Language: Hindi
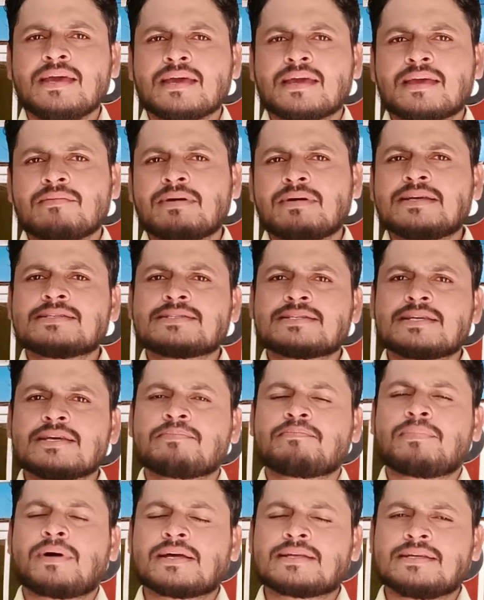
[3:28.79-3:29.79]
कि भाई इसके
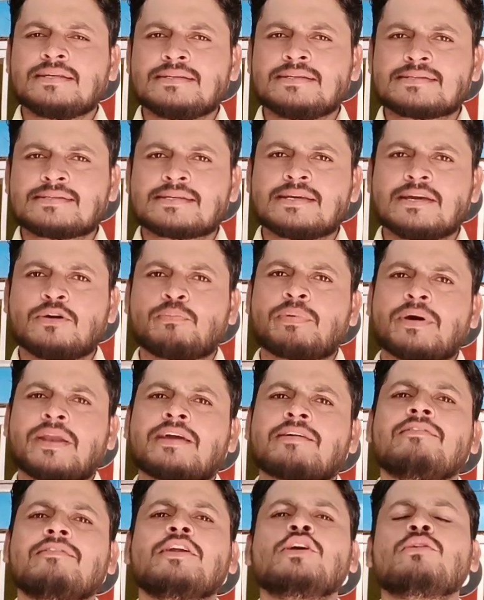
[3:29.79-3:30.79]
पास इसके ऊपर
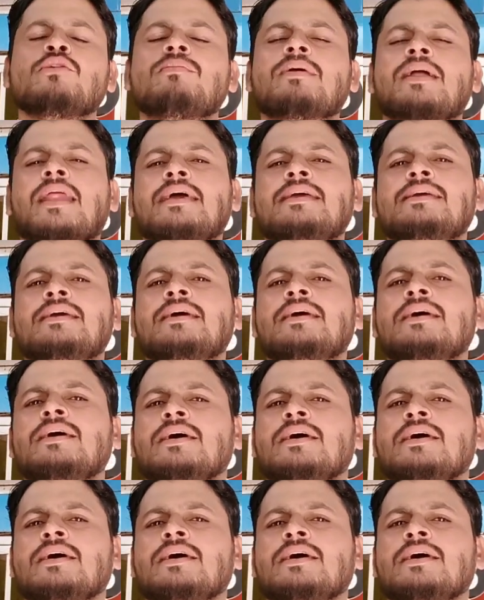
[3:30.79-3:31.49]
एक वीडियो बनाइए